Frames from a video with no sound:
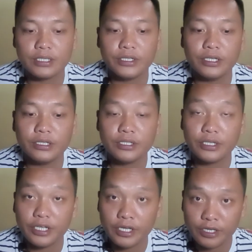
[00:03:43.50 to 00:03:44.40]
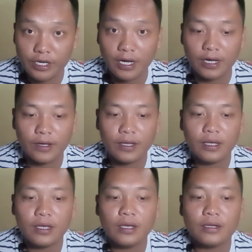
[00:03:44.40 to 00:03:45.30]
Sedihnya
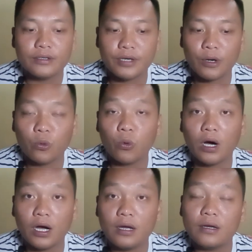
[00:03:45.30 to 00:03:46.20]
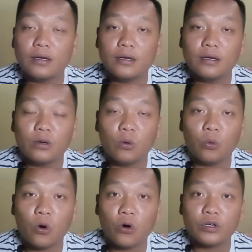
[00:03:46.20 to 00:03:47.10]
dakwa
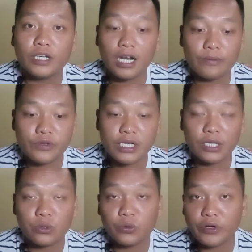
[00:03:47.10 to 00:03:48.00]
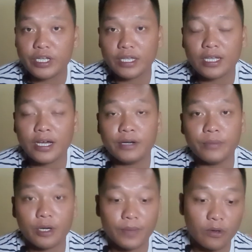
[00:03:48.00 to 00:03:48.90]
Wong dalam satu kenyataan
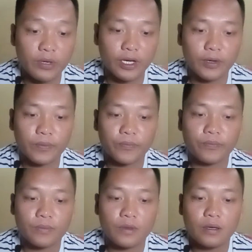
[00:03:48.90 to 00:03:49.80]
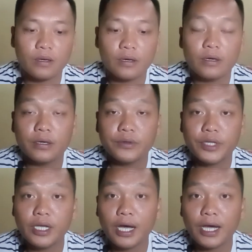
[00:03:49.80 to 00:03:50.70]
baru-baru ini.
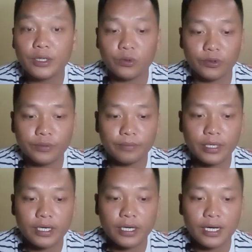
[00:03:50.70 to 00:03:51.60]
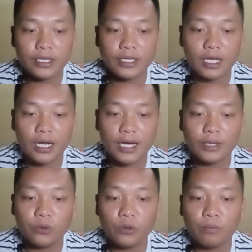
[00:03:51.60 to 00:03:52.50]
Tiga adun berkenaan ialah
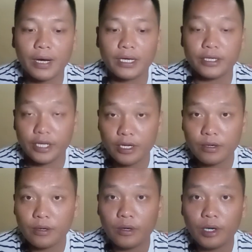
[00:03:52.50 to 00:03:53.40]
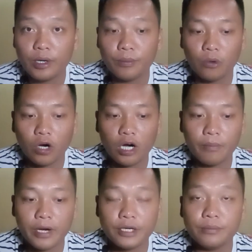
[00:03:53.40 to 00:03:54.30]
adun Banggi,
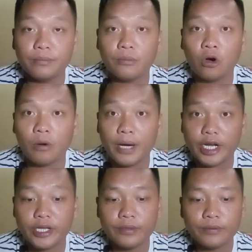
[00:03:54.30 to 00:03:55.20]
Muhammad Muhammarin,